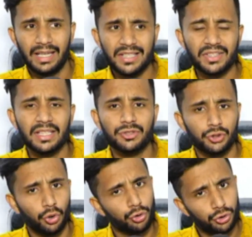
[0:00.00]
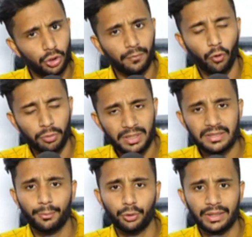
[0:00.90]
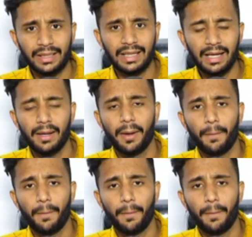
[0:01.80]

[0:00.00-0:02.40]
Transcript: ऐसे ही जियो और जियो के फ़ोन में सपोर्ट करेगा